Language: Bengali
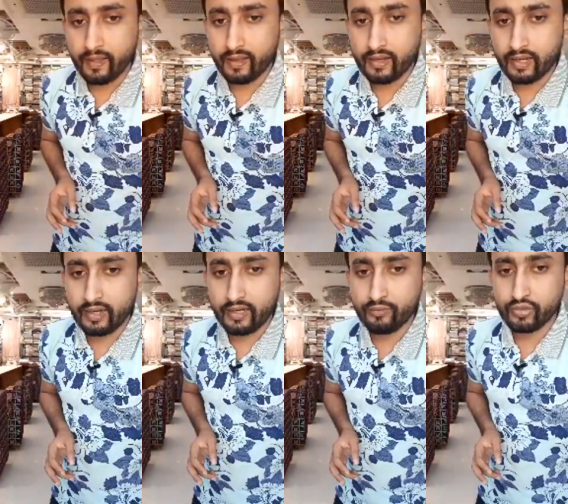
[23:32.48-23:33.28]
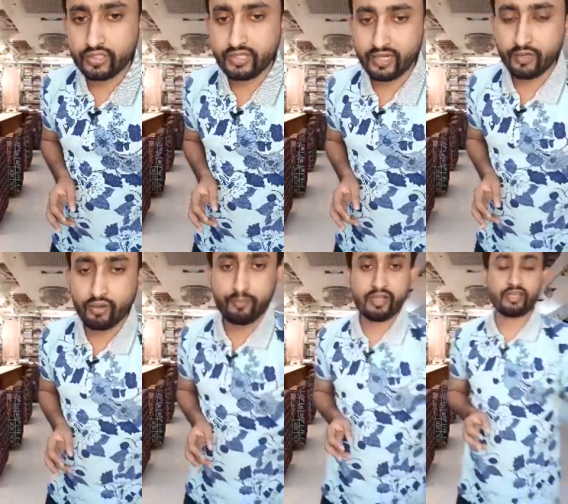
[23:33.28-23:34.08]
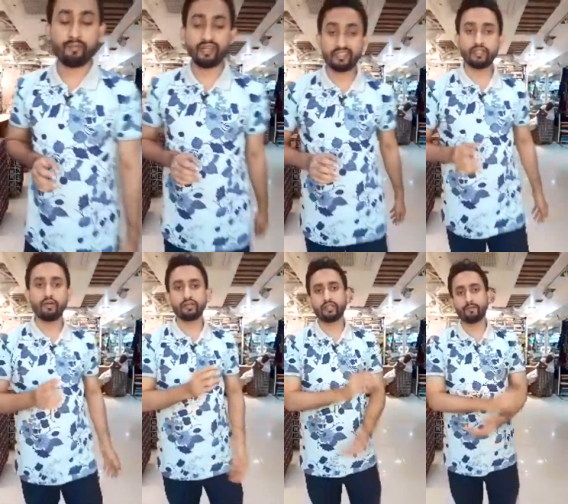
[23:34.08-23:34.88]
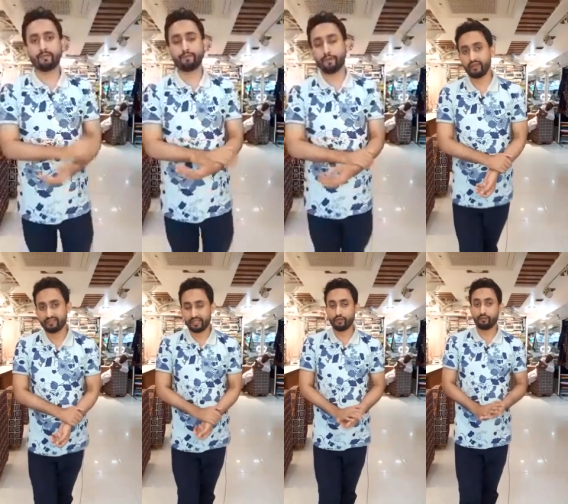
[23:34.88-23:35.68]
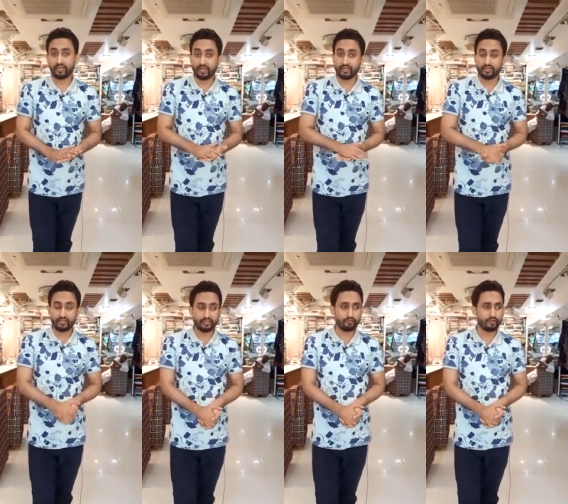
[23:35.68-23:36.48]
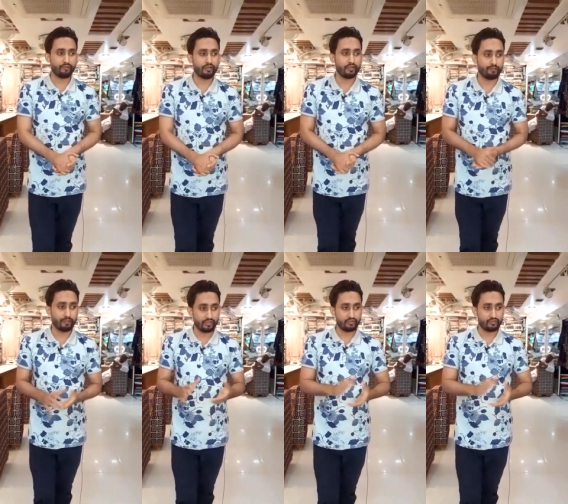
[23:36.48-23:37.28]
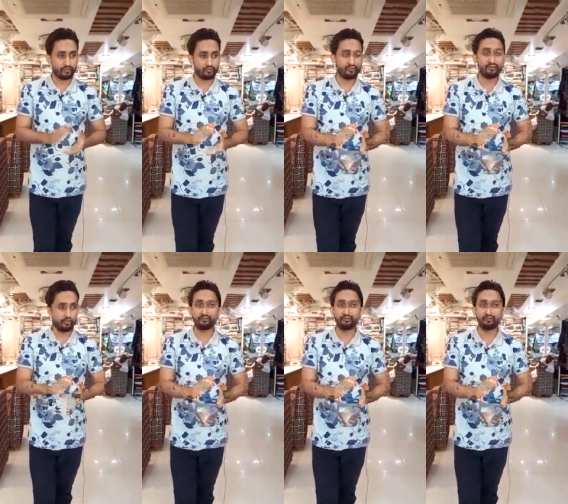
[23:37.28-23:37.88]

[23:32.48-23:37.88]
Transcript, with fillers: কালার বোঝা যায় না এগুলো পিকচার পেজে দেওয়া আছে আপনার পেজ থেকে কালারটা নিতে পারবেন ডিজাইন নিতে